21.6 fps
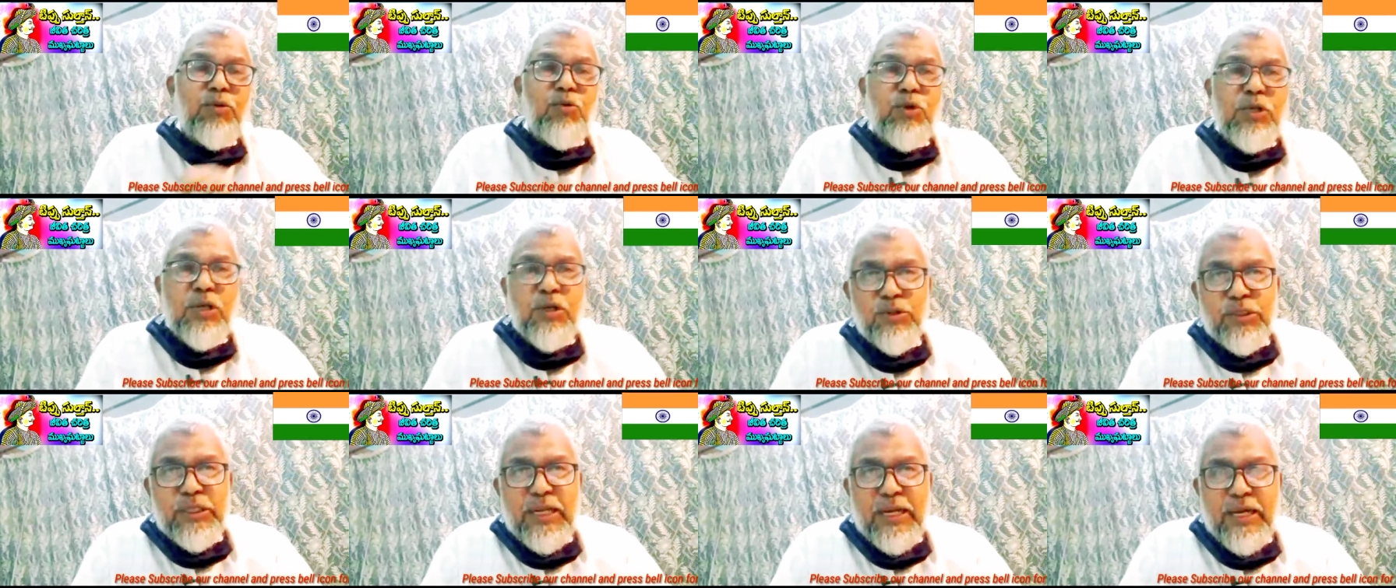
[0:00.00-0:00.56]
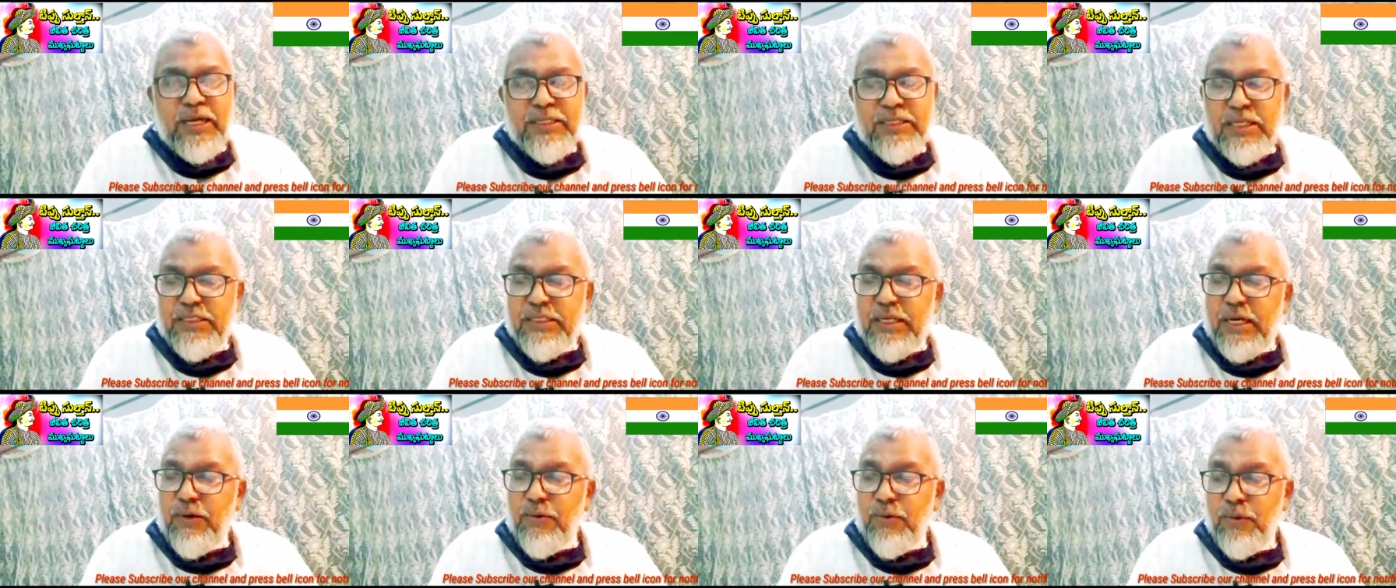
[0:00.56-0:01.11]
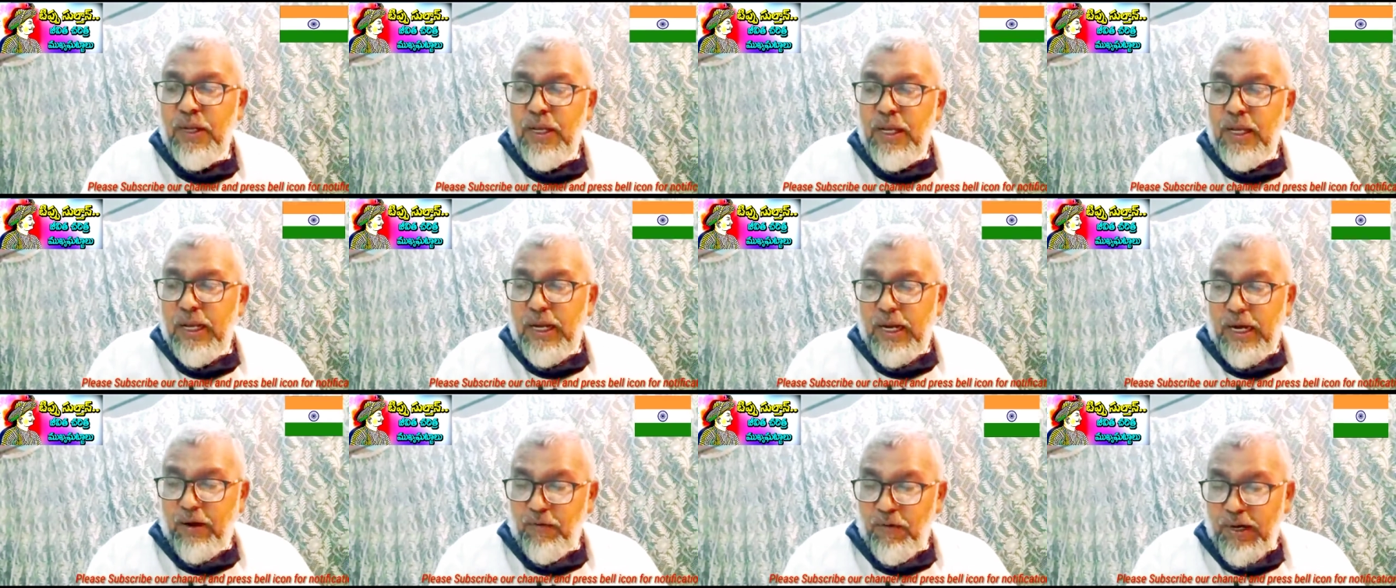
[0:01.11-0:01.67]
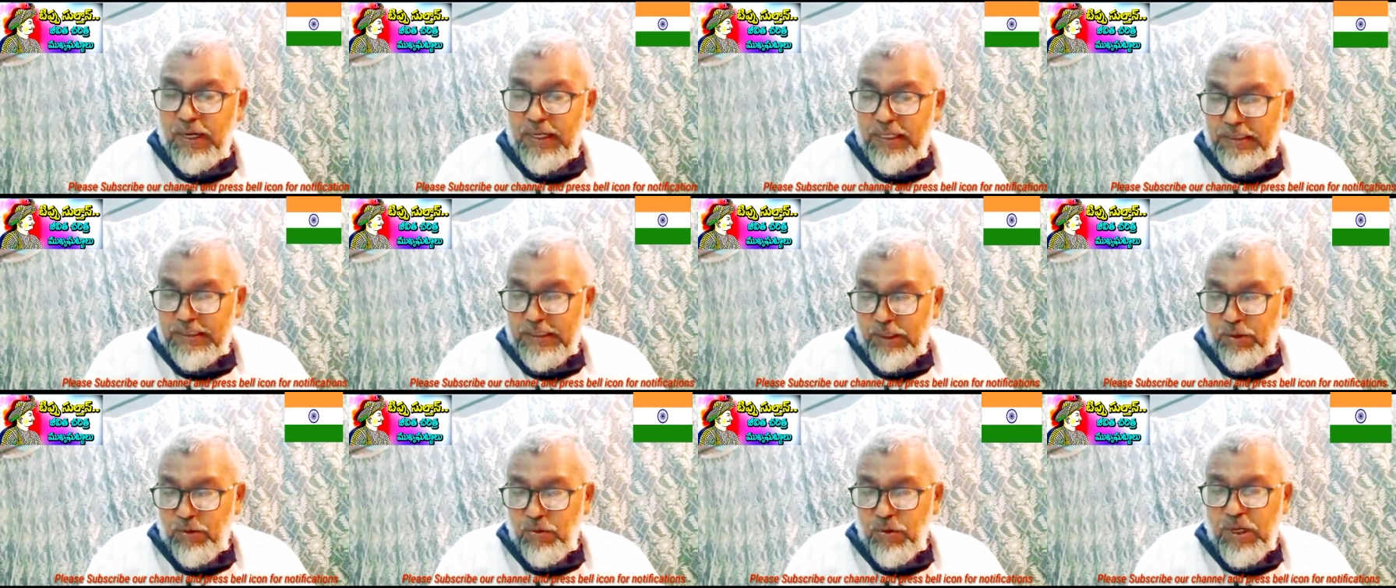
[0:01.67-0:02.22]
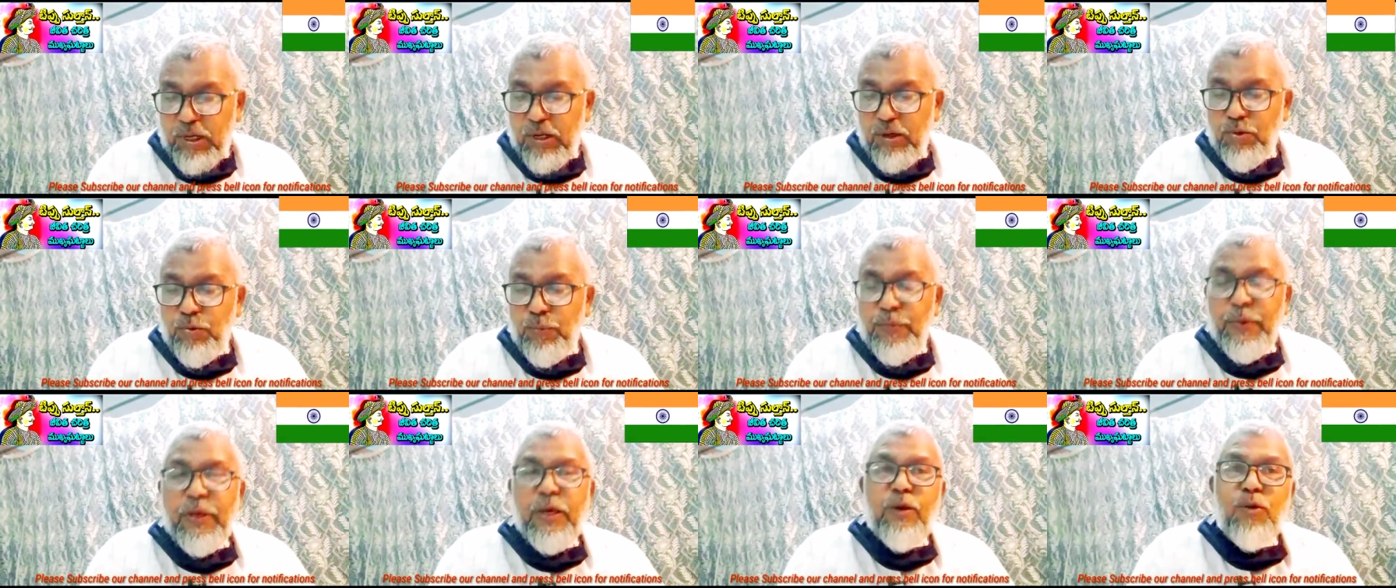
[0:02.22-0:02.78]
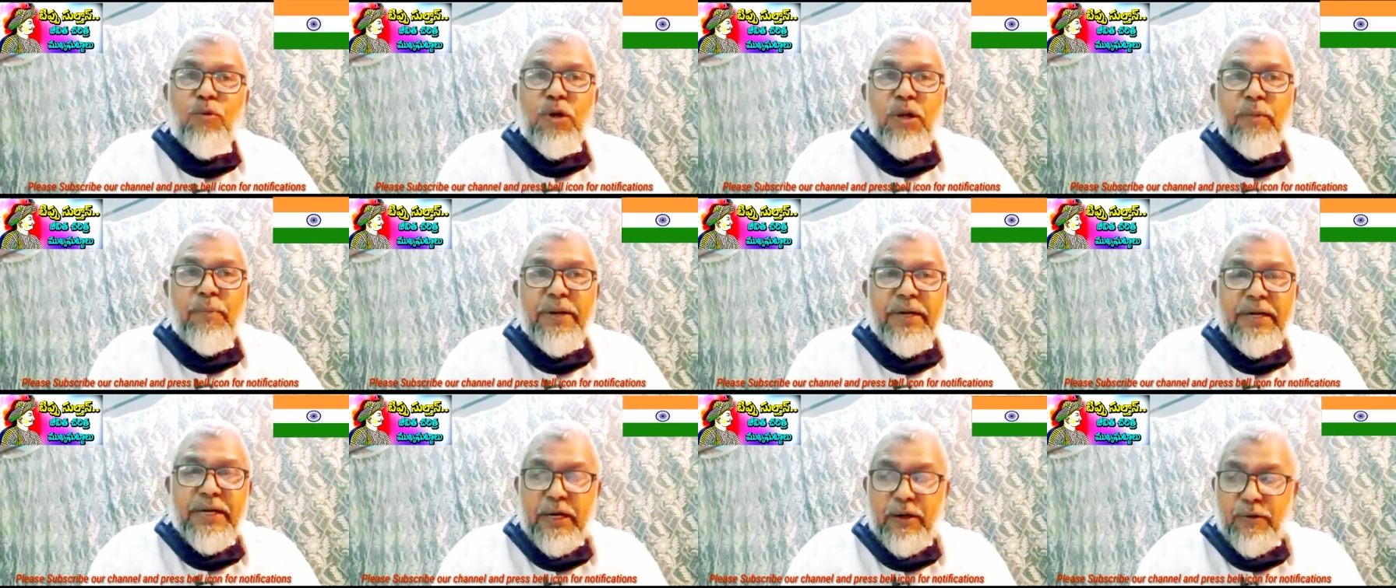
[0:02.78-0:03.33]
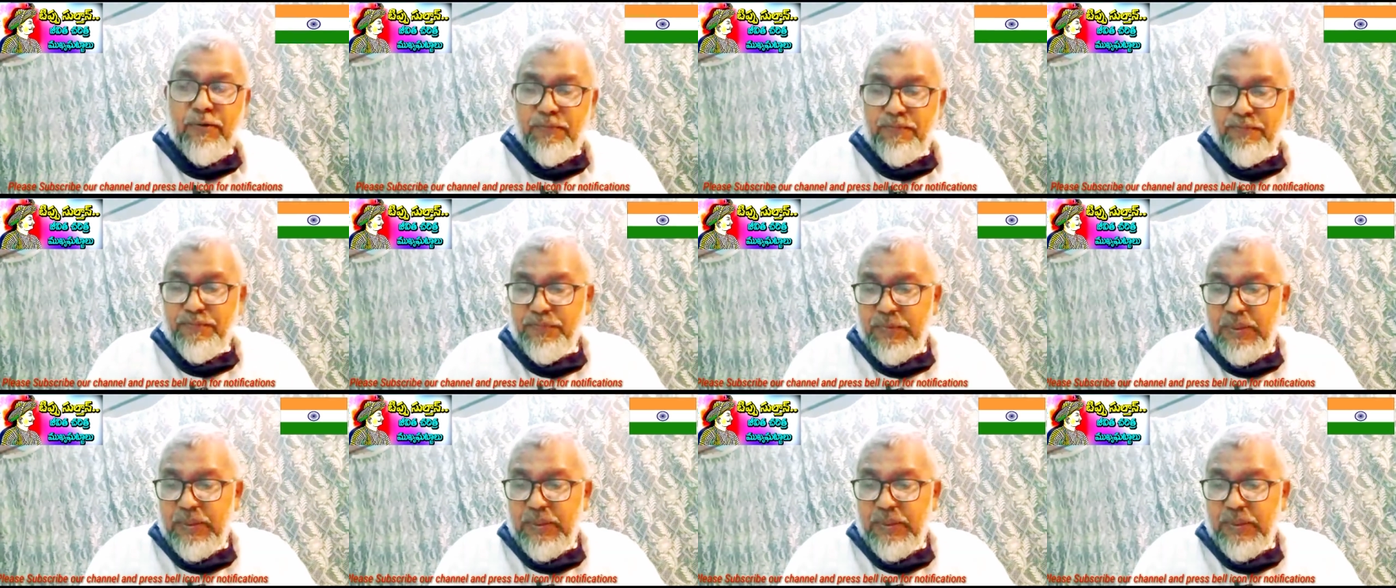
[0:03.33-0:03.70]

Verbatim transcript: నౌకలు తయారు చేశాడు ఆ వాణిజ్య నౌకలకు పేర్లు కూడా పెట్టాడు